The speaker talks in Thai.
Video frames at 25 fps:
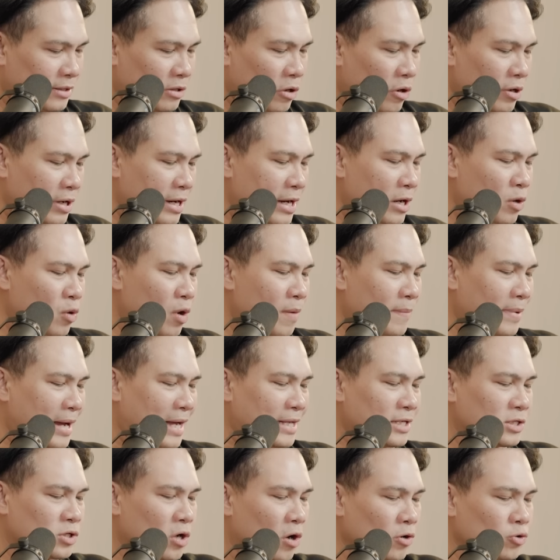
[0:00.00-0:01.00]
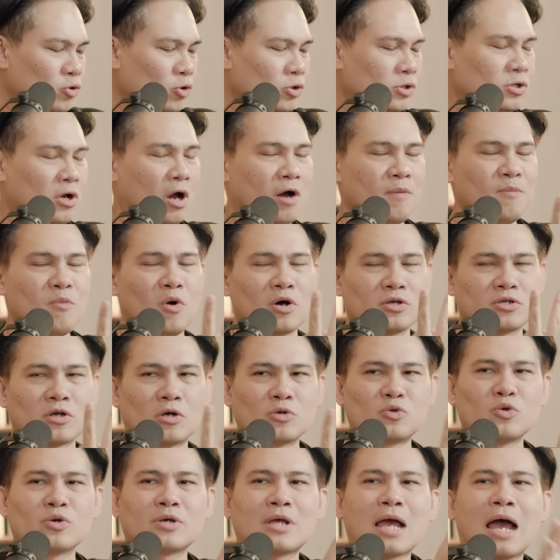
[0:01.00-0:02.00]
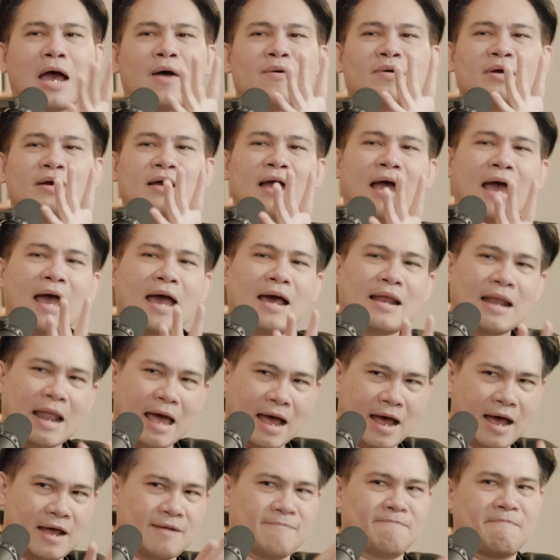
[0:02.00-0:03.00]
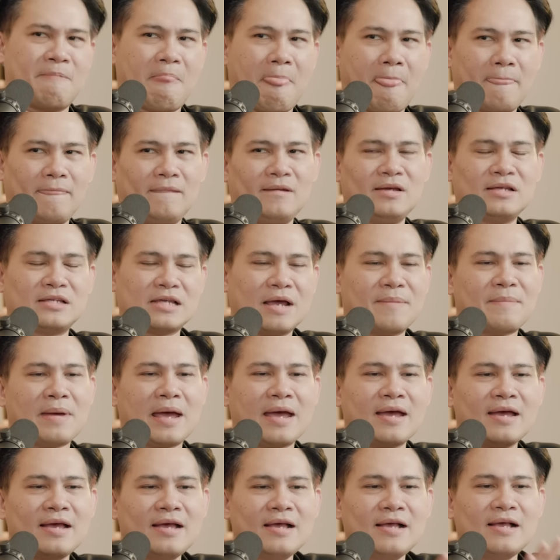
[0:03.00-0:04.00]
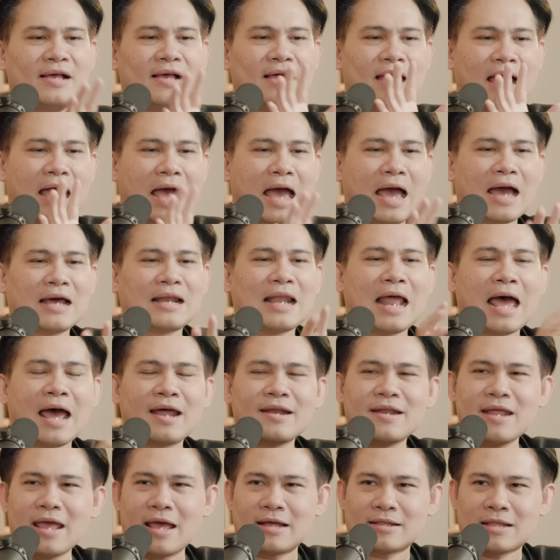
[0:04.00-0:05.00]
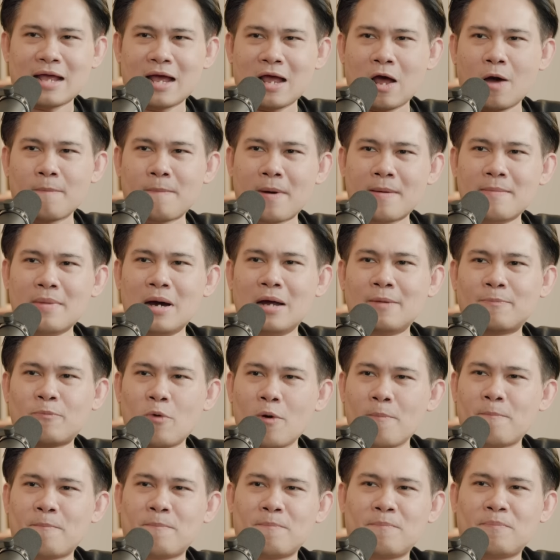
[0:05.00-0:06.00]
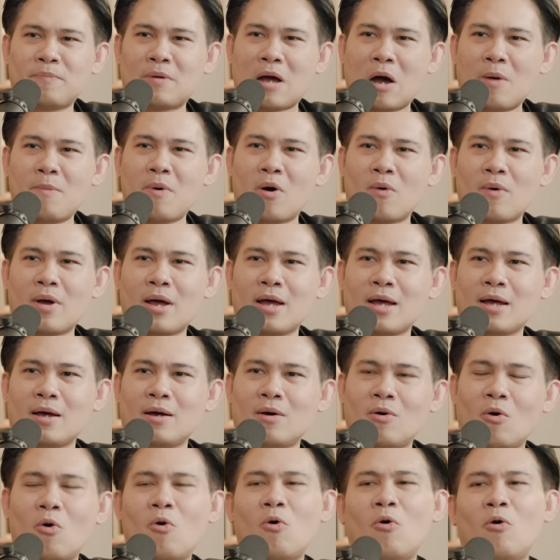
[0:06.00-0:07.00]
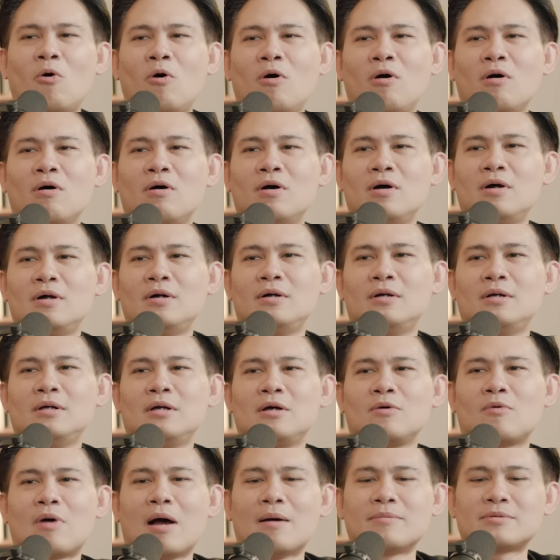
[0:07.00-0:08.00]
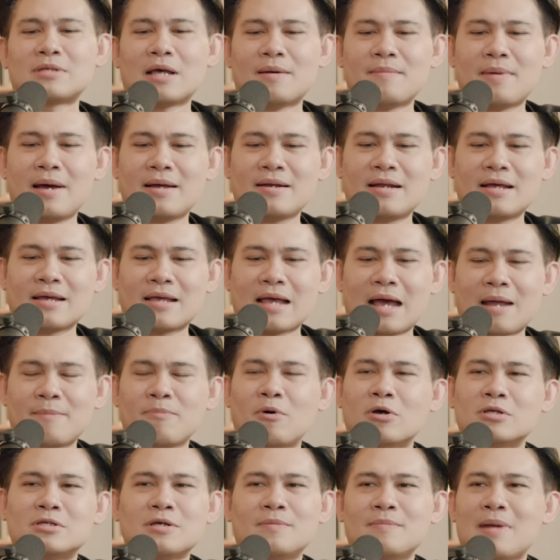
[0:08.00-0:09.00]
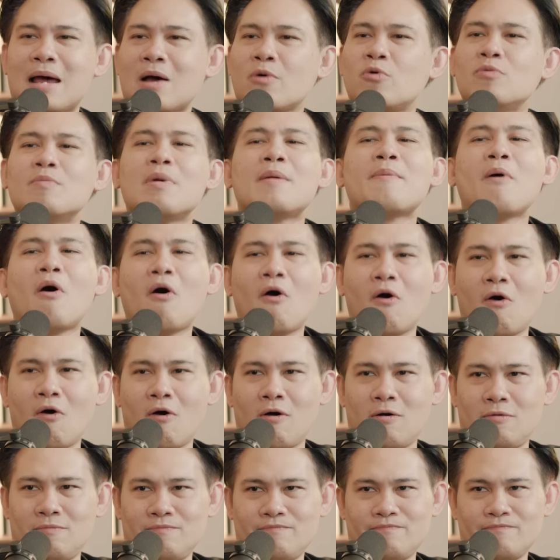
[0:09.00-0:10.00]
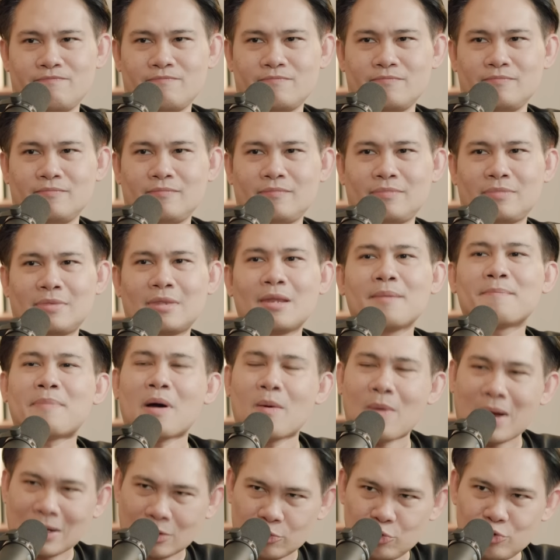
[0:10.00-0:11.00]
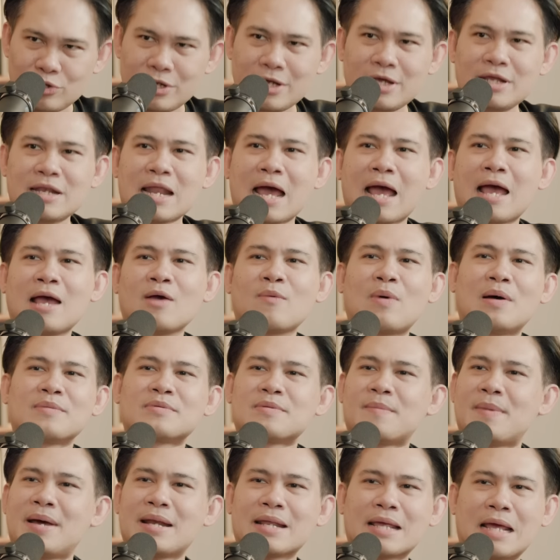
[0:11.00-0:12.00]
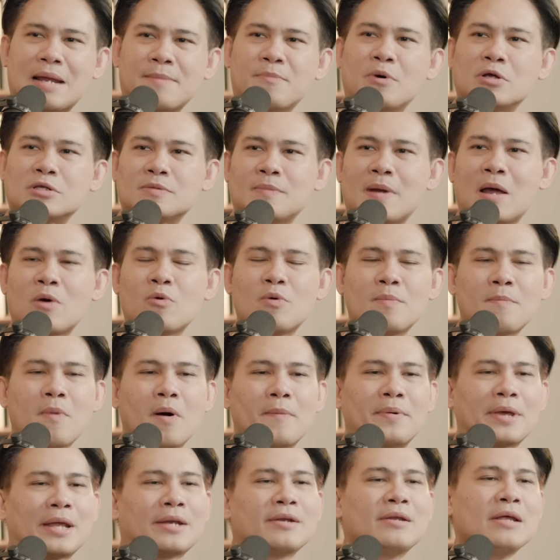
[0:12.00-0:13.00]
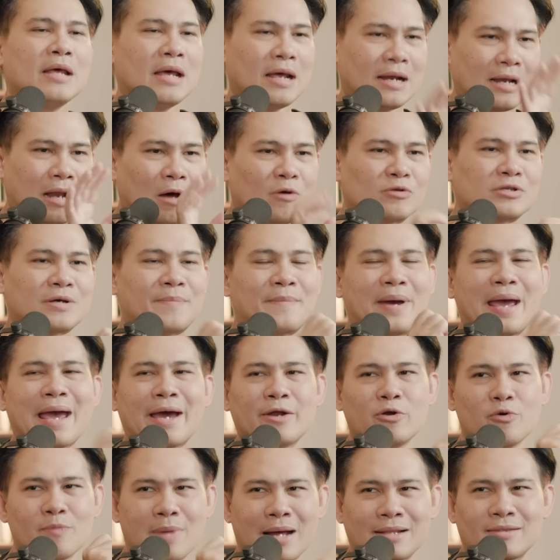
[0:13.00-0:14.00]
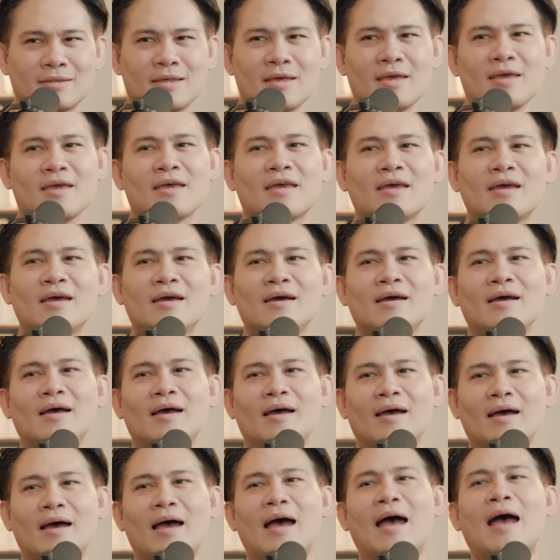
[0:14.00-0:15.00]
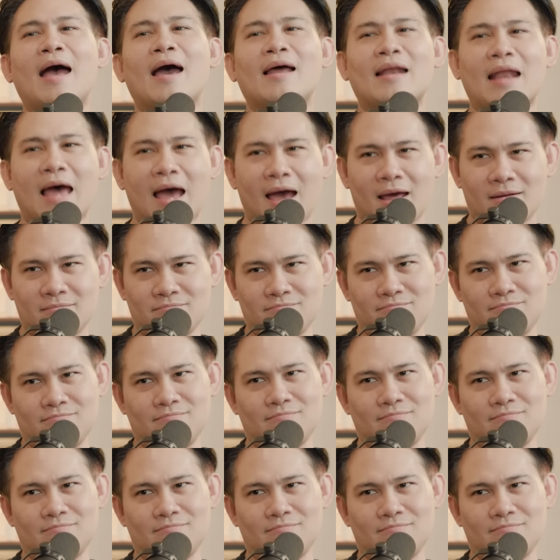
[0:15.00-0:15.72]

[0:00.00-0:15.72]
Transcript: ตอนนี้รวมกัน สองจุดสอง บวก สองจุดเก้า คือห้าล้านใช่ไหมห้าล้านเนี่ยถ้าเขาประเมินปุ๊บเขาบอกว่าโอ้โหความสามารถในการผ่อนชำระคุณไม่พอประวัติคุณดีนะความสามารถในการผ่อนชำระคุณบอกเพราะฉะนั้นเราจะไม่อนุมัติที่ห้าล้าน